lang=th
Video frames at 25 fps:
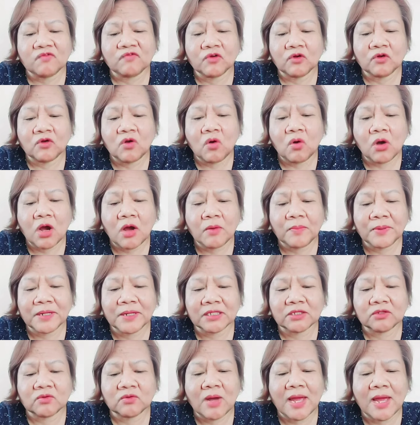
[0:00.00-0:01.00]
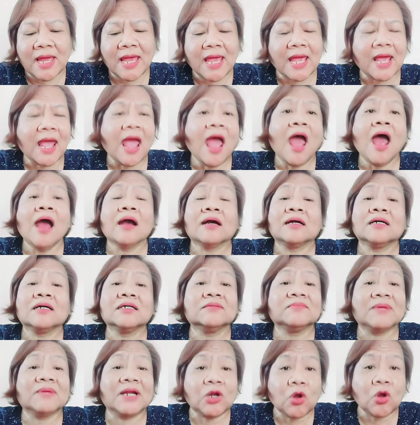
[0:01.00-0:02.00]
ดฟอลโล่เข้าเพจตัวเอง คื
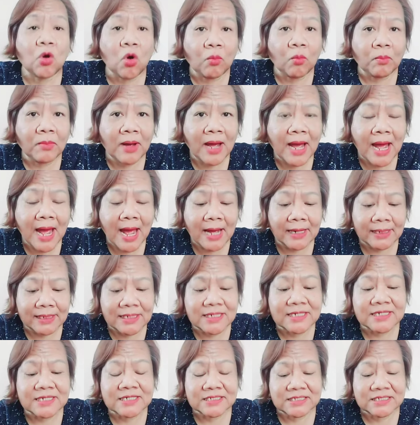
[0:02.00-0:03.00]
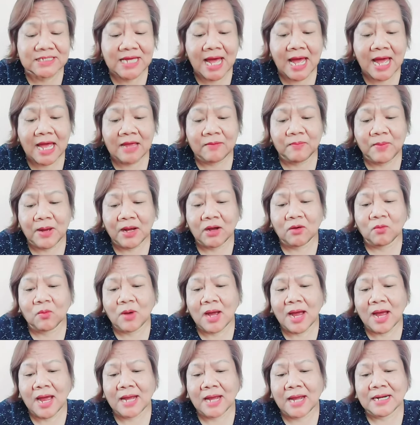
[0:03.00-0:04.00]
อมโนมาก เออ ใช่ป้าก็
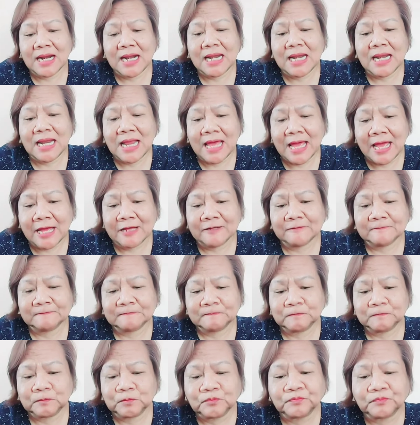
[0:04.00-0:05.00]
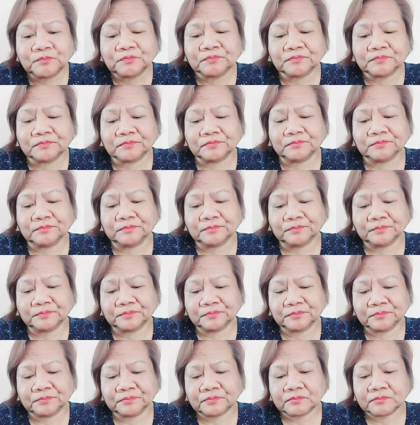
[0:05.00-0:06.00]
ว่านั่นแหละ อืม
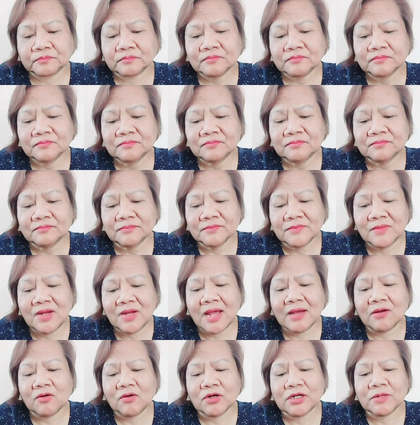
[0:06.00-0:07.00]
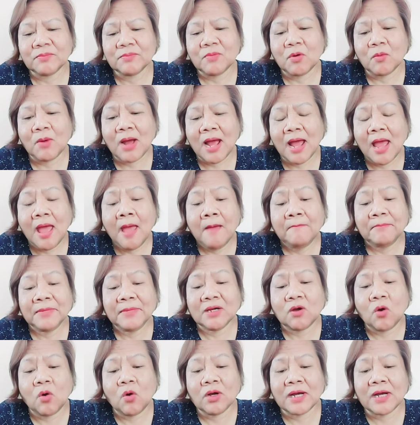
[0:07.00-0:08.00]
เนี่ยคนนี้บอกว่ามี
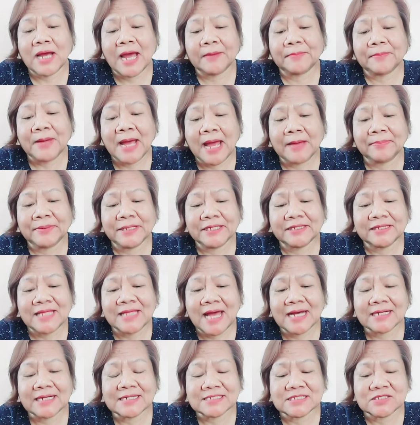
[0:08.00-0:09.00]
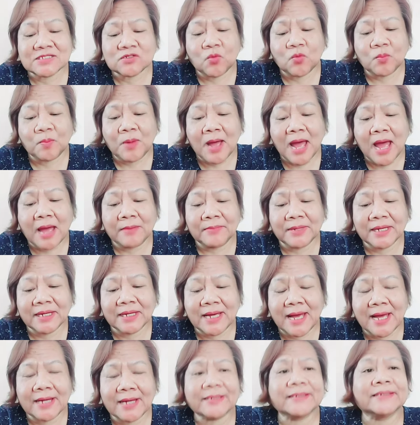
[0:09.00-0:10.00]
โครงการพาพีต้าคืนสู่ป่าไหม
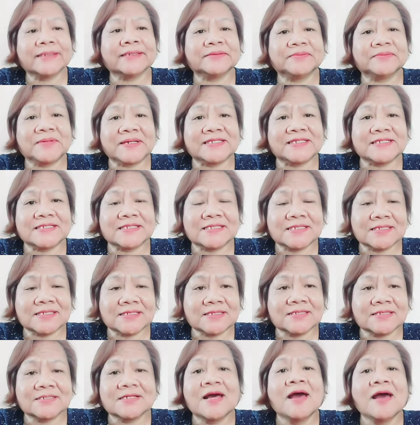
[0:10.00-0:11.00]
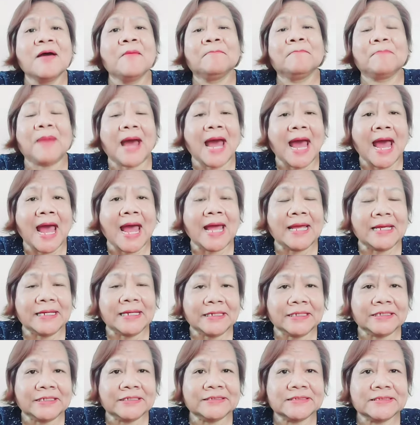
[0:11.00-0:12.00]
คะ เออแฟนจะซื้อป่าให้
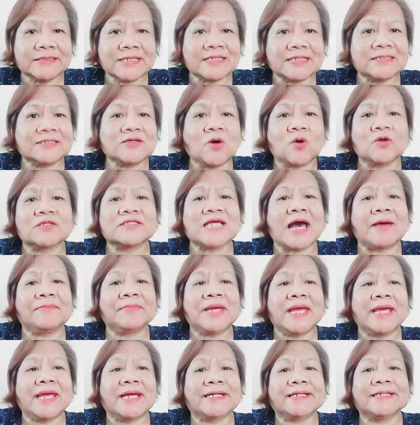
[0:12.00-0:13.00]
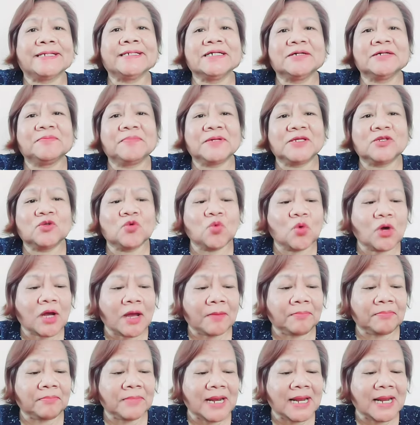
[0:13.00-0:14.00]
สักสองสามเอเคอร์ไปอยู่
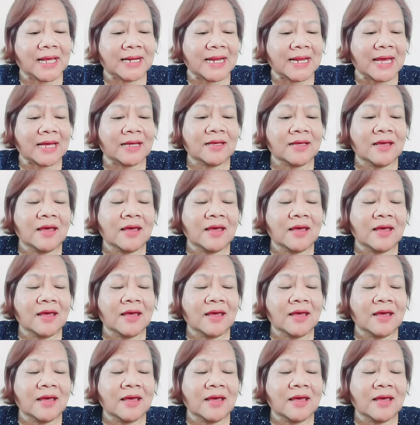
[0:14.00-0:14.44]
กับอะไรนะ